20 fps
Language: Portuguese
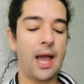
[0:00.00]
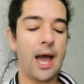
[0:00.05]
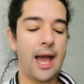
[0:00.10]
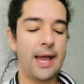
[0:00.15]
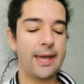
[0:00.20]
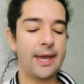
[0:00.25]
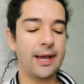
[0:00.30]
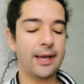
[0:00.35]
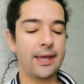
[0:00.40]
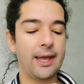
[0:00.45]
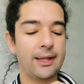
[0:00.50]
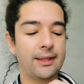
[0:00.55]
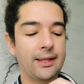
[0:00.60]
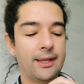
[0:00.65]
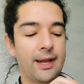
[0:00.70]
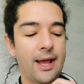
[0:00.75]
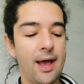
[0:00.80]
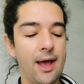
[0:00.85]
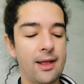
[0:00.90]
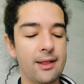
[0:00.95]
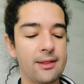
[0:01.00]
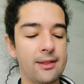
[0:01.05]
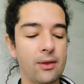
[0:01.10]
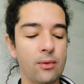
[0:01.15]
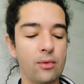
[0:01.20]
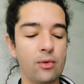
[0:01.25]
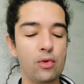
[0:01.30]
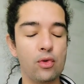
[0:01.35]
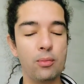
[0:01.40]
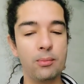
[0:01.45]
Aí aqui atrás
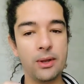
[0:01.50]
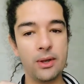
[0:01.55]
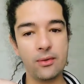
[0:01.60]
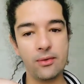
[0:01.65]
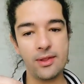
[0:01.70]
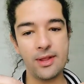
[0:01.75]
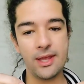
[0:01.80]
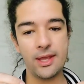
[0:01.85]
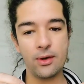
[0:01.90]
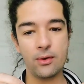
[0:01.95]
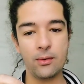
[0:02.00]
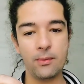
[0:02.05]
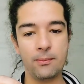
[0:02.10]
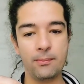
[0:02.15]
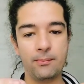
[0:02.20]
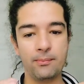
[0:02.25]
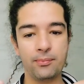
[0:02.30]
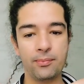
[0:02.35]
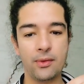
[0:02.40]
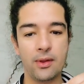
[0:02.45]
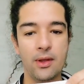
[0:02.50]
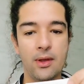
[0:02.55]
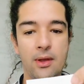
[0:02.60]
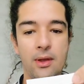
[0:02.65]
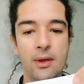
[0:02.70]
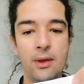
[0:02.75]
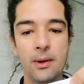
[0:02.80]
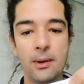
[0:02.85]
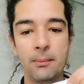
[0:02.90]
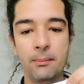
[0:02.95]
tem uns númerozinho
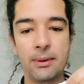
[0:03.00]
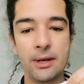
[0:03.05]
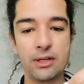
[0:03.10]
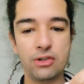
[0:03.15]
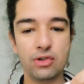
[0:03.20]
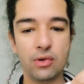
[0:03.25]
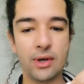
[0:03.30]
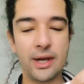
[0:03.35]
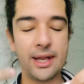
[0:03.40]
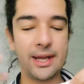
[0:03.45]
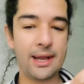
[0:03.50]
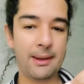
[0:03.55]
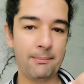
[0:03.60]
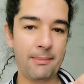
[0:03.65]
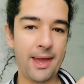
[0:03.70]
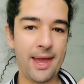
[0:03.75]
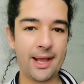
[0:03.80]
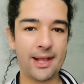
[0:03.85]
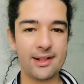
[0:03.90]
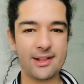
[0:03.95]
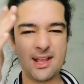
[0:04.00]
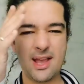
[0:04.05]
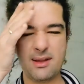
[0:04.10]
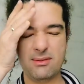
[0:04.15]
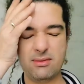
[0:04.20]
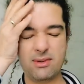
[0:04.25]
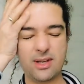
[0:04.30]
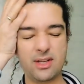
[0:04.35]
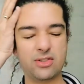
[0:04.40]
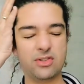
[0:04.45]
para jogar na Mega.
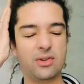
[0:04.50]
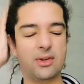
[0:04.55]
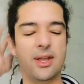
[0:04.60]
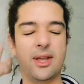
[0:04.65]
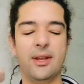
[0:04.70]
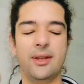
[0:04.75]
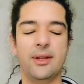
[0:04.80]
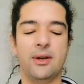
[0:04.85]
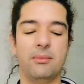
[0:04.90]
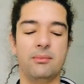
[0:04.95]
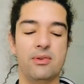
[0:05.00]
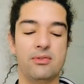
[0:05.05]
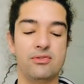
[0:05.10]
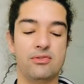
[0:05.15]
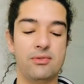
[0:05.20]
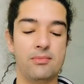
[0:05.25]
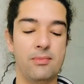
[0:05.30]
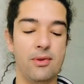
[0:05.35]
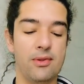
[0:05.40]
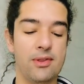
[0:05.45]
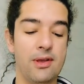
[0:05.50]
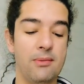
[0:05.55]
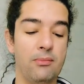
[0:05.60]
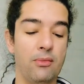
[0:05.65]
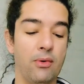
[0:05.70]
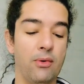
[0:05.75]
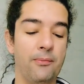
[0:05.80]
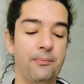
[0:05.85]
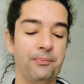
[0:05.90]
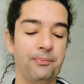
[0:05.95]
Ah, nunca joguei não, meus, meus
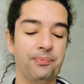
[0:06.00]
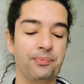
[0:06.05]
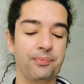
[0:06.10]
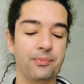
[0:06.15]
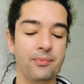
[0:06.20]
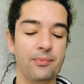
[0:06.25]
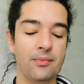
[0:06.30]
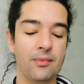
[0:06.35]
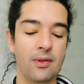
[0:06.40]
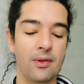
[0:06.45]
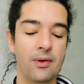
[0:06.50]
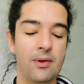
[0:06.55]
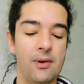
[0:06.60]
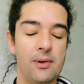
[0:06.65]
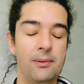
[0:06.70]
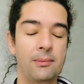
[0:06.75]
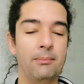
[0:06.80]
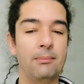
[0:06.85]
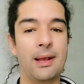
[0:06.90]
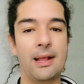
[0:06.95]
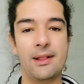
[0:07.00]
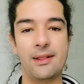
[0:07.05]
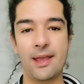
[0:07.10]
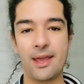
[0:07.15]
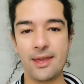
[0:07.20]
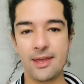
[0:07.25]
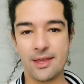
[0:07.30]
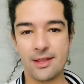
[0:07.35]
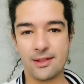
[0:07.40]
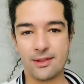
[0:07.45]
amor. Mas
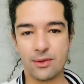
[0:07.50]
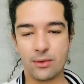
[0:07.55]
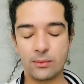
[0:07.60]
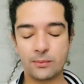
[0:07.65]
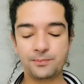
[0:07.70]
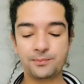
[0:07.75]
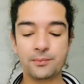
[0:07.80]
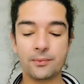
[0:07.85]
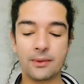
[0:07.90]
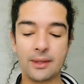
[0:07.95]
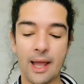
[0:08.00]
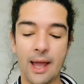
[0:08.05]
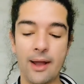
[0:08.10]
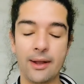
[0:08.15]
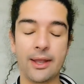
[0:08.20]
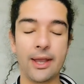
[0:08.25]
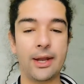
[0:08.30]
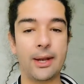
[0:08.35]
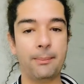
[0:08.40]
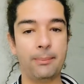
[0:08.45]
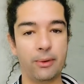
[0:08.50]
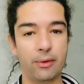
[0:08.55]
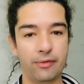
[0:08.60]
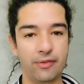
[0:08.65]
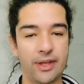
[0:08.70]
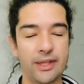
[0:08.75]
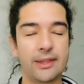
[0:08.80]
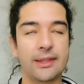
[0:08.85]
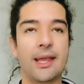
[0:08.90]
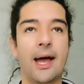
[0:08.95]
é isso, tá? Quero
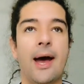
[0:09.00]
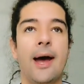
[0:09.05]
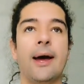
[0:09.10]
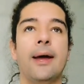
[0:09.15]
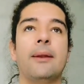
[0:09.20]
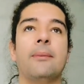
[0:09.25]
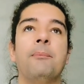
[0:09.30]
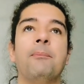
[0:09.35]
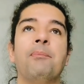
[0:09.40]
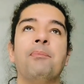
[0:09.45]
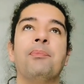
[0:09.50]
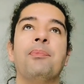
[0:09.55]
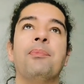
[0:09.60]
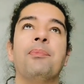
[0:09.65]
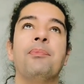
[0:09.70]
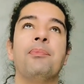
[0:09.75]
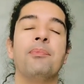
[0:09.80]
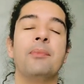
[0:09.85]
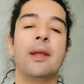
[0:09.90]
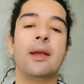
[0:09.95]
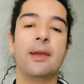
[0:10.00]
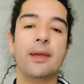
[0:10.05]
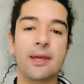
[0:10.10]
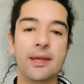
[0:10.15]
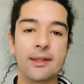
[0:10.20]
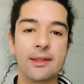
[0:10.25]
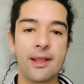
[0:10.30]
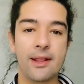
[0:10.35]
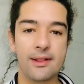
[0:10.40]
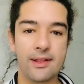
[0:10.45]
aproveitar
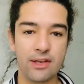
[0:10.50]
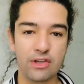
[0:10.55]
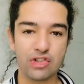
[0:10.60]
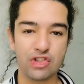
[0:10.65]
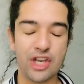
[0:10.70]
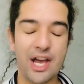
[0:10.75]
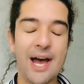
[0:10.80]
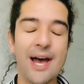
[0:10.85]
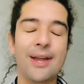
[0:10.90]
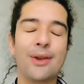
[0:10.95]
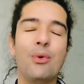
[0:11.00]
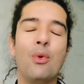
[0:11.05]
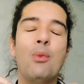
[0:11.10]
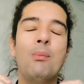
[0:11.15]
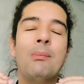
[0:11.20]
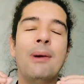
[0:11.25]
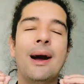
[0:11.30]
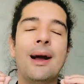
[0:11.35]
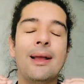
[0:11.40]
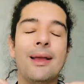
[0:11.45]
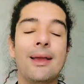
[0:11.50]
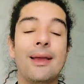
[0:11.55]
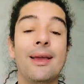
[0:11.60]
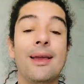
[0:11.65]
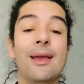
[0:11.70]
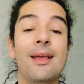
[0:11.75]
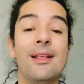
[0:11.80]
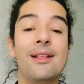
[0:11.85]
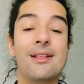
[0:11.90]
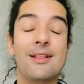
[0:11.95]
e desejar uma
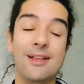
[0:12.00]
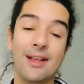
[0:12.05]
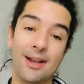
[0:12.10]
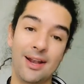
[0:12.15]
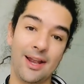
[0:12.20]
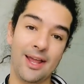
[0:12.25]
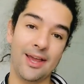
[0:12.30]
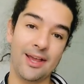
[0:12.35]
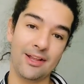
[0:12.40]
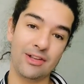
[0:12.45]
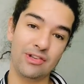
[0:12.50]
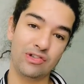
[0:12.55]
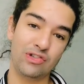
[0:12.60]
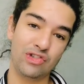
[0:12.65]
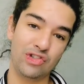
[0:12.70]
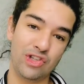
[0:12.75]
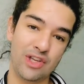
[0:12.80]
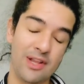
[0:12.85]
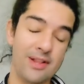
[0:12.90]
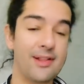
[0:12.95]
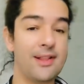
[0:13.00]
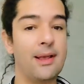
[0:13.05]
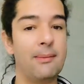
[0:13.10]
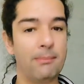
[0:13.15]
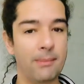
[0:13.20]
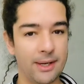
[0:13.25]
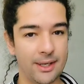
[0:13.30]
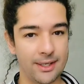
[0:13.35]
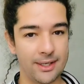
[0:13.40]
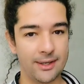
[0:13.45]
excelente
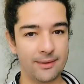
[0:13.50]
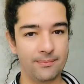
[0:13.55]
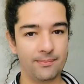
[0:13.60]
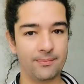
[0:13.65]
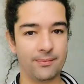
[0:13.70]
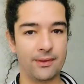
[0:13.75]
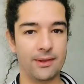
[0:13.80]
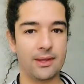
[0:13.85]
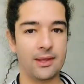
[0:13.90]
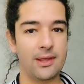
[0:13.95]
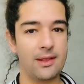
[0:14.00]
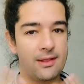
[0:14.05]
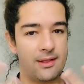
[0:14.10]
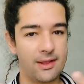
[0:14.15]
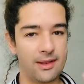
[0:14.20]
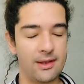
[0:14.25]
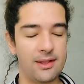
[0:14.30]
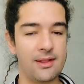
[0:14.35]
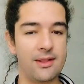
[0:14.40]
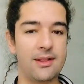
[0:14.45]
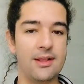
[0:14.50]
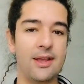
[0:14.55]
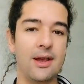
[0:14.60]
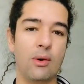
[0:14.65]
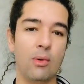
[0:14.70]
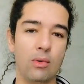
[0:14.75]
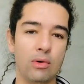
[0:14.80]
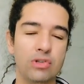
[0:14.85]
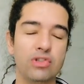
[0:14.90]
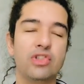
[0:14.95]
semana que se
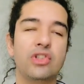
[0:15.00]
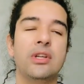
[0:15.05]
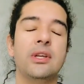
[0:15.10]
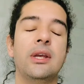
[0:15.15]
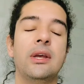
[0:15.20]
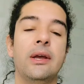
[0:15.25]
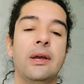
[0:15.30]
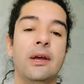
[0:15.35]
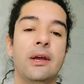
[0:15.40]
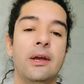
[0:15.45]
inicia hoje.